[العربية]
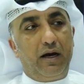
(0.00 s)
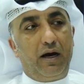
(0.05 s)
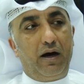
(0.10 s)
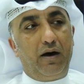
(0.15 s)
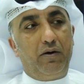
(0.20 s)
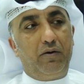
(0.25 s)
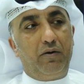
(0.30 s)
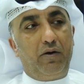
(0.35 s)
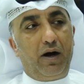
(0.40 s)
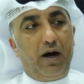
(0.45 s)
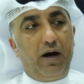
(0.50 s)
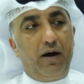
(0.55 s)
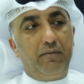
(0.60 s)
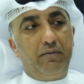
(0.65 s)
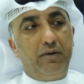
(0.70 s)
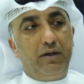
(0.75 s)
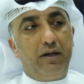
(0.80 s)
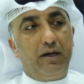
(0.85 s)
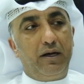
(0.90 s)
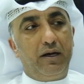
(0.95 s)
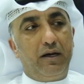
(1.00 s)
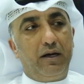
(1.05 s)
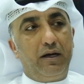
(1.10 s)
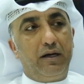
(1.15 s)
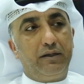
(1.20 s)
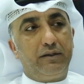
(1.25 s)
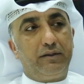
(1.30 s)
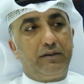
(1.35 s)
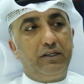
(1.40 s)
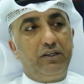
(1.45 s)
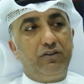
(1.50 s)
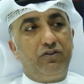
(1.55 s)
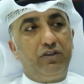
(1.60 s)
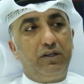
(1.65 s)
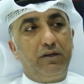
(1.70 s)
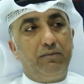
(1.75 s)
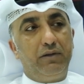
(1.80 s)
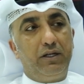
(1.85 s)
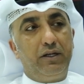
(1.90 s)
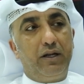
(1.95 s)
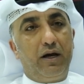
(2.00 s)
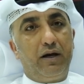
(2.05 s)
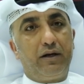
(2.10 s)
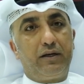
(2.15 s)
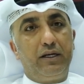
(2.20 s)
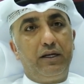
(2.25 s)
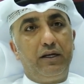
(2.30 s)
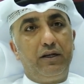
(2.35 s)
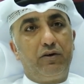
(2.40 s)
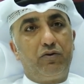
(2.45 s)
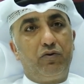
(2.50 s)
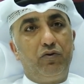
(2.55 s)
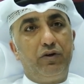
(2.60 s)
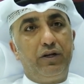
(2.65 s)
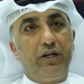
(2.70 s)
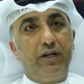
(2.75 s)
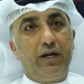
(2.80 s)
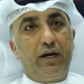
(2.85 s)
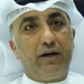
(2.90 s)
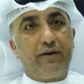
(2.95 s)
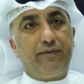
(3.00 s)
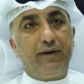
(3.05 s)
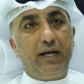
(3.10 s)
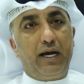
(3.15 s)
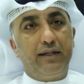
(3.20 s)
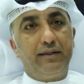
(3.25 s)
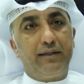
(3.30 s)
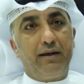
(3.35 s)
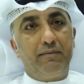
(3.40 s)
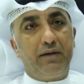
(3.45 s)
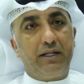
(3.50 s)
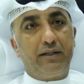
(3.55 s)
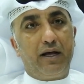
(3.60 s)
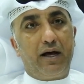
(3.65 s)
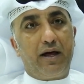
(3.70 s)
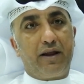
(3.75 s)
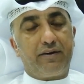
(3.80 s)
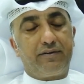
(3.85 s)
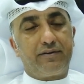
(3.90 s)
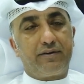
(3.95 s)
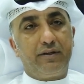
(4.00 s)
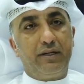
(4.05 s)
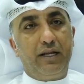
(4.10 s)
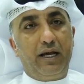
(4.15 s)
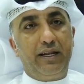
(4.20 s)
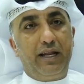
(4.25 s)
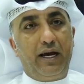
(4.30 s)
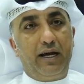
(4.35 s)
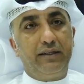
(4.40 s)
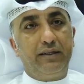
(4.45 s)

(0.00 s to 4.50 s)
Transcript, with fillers: او عامله آه، تيجي هناك يكون هناك في عندنا مدارس نحن نعم.